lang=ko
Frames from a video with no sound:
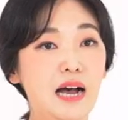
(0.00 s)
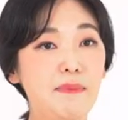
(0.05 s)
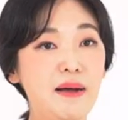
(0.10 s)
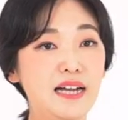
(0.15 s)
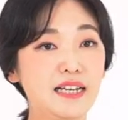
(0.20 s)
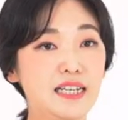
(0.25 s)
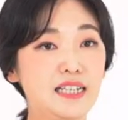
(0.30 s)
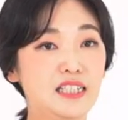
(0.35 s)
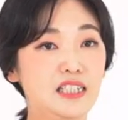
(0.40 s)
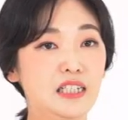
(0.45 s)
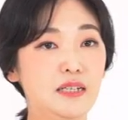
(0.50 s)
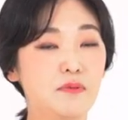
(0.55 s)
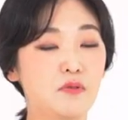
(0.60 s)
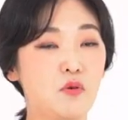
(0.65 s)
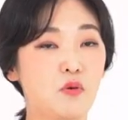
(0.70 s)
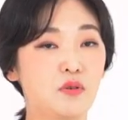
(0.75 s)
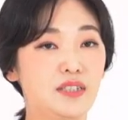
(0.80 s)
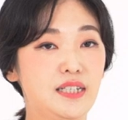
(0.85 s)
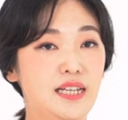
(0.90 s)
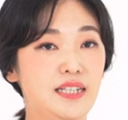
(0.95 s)
하반기 신입
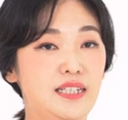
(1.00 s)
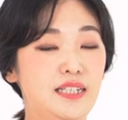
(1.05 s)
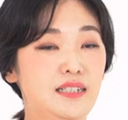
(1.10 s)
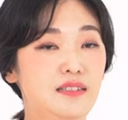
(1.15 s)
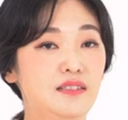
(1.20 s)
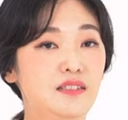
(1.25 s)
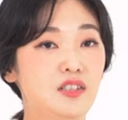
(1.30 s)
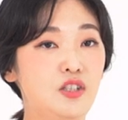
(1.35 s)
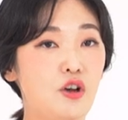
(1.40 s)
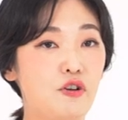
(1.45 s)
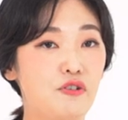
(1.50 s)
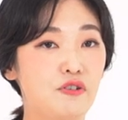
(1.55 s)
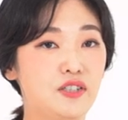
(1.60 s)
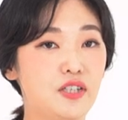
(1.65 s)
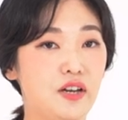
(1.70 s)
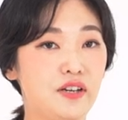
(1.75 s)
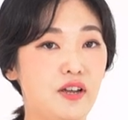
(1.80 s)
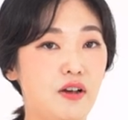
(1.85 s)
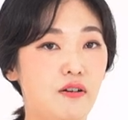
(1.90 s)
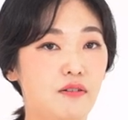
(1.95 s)
공채는 서류
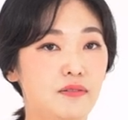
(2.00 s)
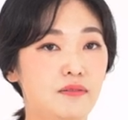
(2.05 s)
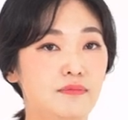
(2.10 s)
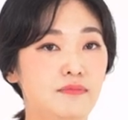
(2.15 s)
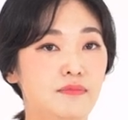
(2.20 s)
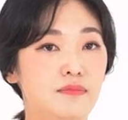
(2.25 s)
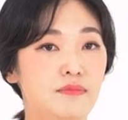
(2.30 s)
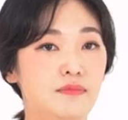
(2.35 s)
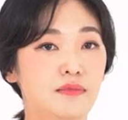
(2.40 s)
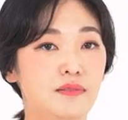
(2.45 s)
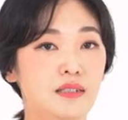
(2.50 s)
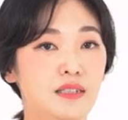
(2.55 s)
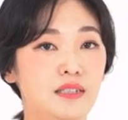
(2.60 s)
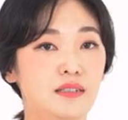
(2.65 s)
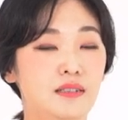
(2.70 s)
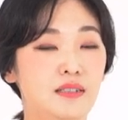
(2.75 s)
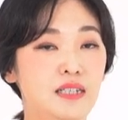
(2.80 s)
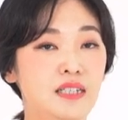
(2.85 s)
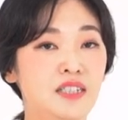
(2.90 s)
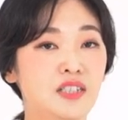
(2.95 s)
전형,
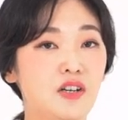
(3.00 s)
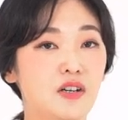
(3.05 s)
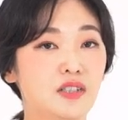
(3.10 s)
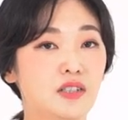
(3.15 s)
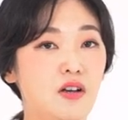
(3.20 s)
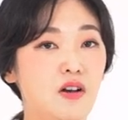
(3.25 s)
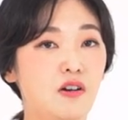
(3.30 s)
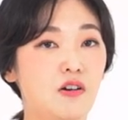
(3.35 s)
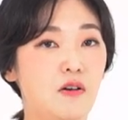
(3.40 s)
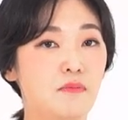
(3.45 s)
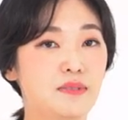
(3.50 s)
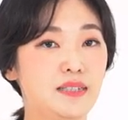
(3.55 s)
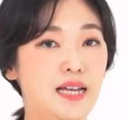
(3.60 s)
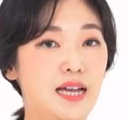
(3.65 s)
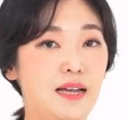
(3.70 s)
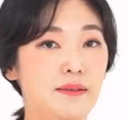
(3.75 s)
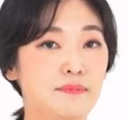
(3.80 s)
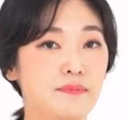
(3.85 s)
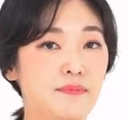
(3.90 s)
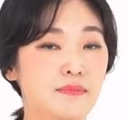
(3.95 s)
인적성
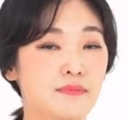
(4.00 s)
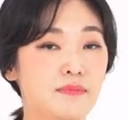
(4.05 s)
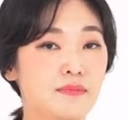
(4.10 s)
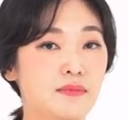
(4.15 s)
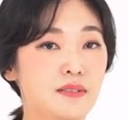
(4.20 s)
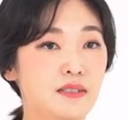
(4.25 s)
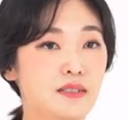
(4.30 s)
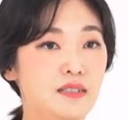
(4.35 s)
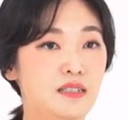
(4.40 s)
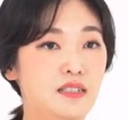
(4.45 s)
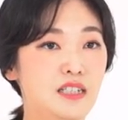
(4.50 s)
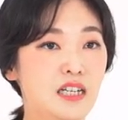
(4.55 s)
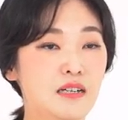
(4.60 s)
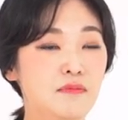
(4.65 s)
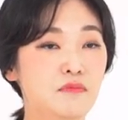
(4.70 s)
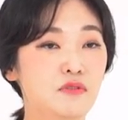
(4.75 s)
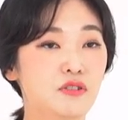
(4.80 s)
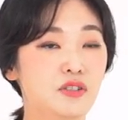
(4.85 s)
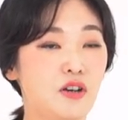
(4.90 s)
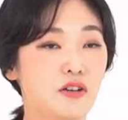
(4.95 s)
검사,
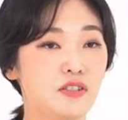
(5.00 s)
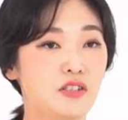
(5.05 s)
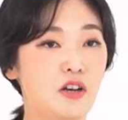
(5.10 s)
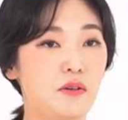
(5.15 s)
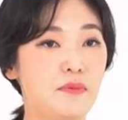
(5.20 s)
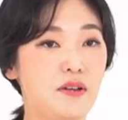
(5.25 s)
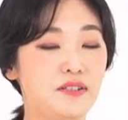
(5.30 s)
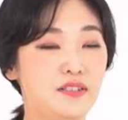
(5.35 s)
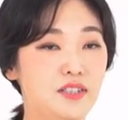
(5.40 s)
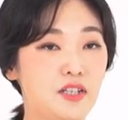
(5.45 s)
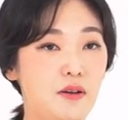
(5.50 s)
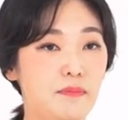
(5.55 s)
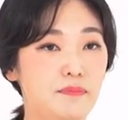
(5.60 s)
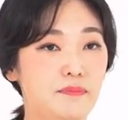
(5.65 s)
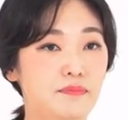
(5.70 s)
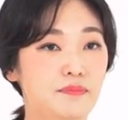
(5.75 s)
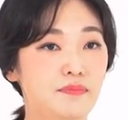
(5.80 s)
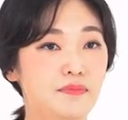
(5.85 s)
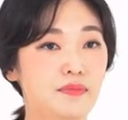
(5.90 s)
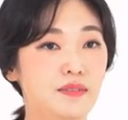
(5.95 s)
직무 적성 면접,
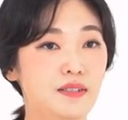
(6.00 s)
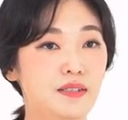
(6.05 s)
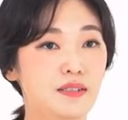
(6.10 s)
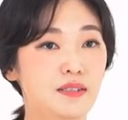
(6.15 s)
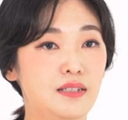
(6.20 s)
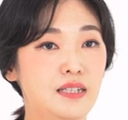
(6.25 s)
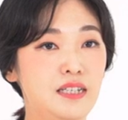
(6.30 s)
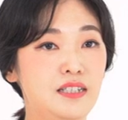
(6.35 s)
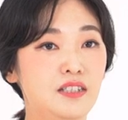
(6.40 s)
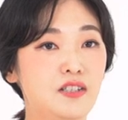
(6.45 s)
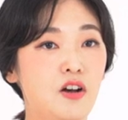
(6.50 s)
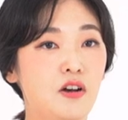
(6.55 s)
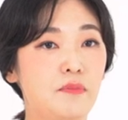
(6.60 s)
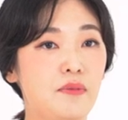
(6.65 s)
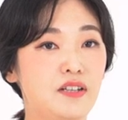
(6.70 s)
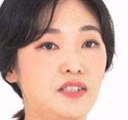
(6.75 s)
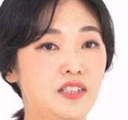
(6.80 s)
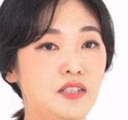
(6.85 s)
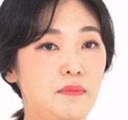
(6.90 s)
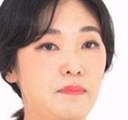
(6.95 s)
인성
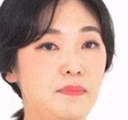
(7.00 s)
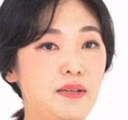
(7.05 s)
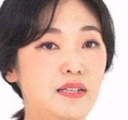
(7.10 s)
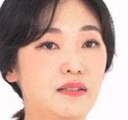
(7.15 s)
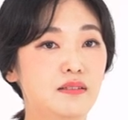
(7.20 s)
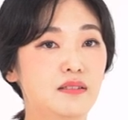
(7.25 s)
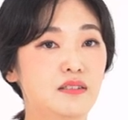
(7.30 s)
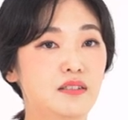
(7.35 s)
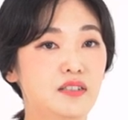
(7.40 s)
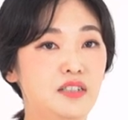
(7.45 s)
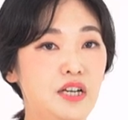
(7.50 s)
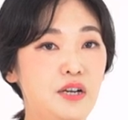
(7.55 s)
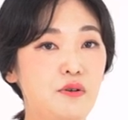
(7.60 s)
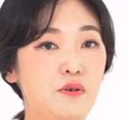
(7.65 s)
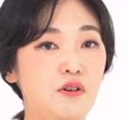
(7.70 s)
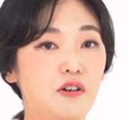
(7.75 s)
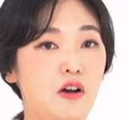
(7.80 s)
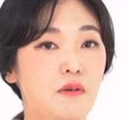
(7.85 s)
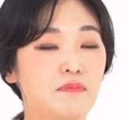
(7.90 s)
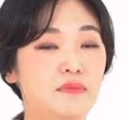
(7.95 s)
면접 및
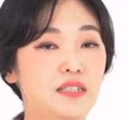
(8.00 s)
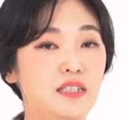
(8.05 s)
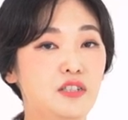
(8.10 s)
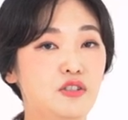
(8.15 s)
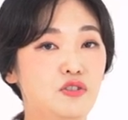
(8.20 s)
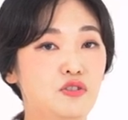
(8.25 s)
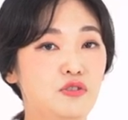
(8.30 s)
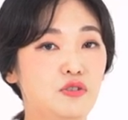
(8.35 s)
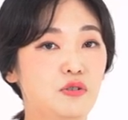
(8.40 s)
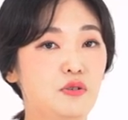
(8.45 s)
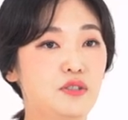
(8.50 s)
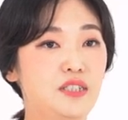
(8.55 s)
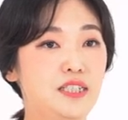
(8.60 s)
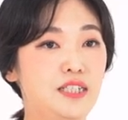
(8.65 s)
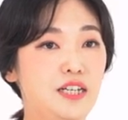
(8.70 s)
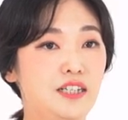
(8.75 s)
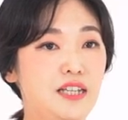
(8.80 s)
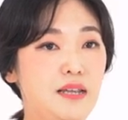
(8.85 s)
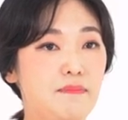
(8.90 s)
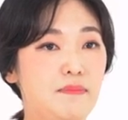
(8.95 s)
채용 검진 순으로
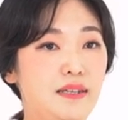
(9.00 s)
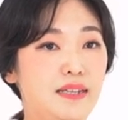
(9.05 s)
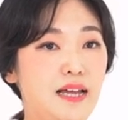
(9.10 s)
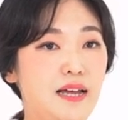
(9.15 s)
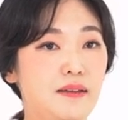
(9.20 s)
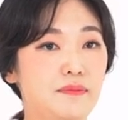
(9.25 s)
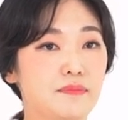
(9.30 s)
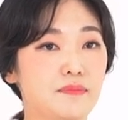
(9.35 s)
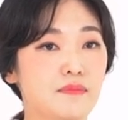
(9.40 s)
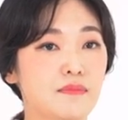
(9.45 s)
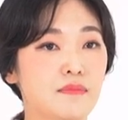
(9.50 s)
진행됩니다.